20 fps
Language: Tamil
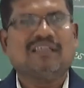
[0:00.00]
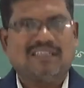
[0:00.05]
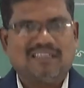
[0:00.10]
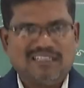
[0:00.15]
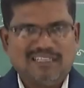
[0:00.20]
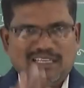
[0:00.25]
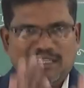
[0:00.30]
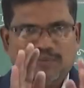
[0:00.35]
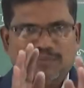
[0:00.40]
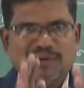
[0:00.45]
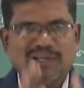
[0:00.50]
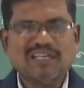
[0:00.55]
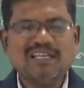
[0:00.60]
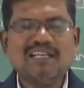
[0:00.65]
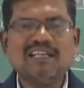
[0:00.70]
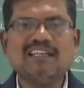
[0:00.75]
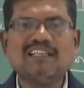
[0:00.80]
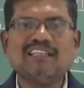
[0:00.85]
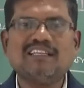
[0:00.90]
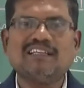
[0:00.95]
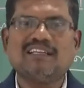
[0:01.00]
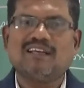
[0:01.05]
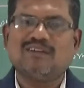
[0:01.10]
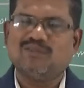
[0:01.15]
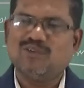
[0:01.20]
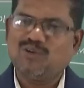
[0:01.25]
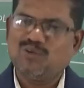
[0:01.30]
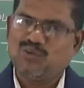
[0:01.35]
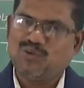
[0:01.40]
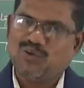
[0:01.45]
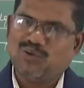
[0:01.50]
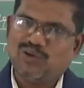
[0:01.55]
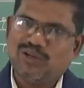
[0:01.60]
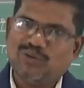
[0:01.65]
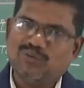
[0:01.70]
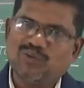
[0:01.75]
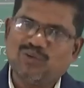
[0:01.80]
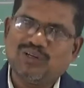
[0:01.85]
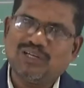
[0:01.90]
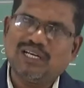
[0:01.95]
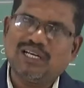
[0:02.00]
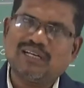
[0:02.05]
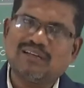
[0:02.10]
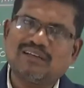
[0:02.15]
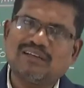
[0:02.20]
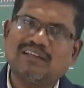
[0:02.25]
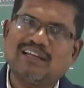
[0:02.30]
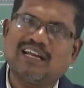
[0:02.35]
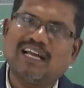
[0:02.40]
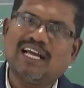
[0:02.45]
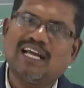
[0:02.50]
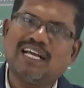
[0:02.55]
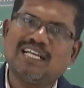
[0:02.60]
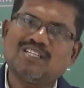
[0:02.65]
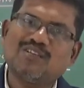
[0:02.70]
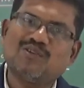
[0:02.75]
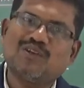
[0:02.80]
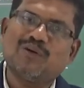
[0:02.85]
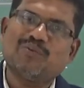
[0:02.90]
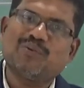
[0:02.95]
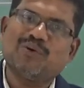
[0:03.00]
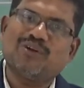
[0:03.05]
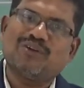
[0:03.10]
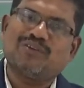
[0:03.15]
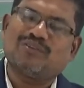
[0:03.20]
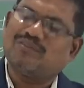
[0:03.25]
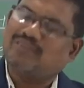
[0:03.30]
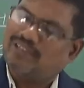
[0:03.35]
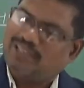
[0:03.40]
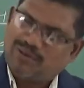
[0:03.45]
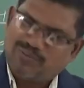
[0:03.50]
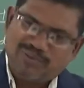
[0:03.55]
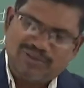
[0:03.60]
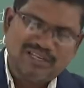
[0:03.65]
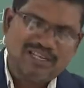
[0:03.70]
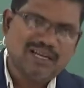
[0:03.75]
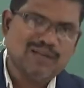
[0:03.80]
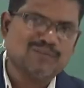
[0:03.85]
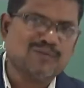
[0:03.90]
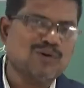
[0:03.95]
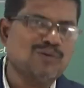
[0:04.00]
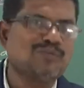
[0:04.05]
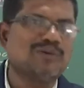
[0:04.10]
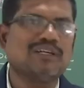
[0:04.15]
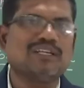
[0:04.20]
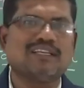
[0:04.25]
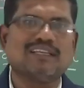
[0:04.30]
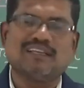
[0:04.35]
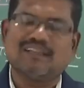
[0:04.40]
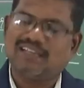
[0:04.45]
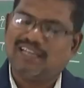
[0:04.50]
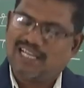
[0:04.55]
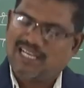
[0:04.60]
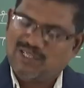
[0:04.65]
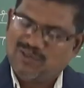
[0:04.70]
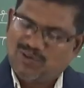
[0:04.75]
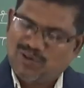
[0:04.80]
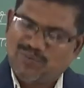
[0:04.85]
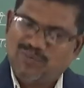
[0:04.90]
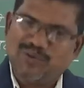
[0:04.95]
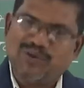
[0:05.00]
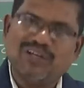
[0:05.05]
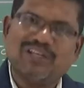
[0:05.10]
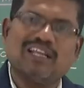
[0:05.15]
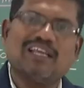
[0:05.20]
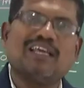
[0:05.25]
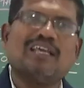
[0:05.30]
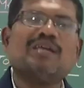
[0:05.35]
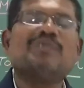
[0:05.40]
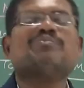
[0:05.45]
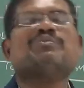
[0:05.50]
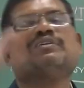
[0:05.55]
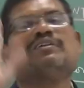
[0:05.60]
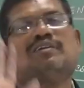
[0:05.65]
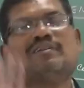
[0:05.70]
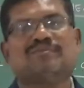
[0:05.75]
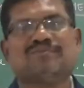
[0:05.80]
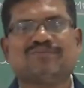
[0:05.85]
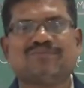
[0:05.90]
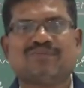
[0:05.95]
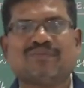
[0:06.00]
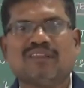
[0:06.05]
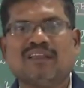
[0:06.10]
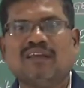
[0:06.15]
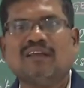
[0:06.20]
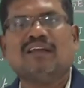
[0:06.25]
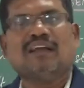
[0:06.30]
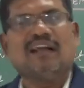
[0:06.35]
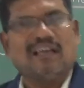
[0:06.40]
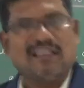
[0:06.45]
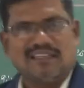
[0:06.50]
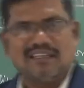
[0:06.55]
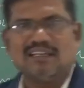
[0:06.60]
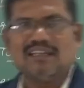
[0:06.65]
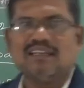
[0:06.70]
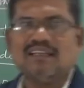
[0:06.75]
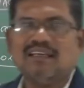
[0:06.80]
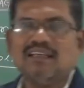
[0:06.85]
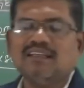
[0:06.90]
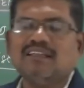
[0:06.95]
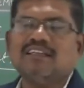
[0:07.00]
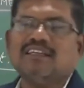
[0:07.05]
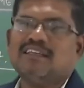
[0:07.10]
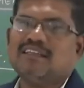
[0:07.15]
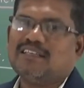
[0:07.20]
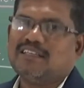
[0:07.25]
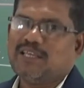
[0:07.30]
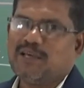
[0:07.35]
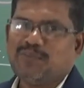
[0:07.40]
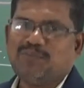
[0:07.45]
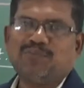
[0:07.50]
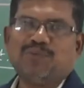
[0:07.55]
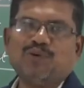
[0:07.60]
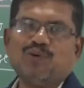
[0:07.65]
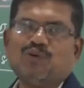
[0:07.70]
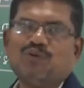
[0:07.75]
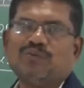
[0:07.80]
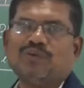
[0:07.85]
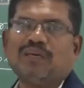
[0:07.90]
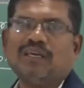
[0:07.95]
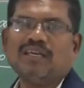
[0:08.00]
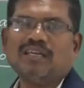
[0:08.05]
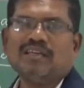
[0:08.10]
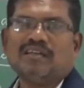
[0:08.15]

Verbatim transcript: நீங்கள் அதை பண்ணிகிட்டு இருந்தீங்கனாவே உங்களுடைய முன்னேற்றம் கிராஜுவலாக போயிட்டுருக்கும் நீங்கள் பின்னால் போக மாட்டீங்க கிராஜுவலாக போயிட்டே இருப்பீங்க அதனால் எப்போவுமே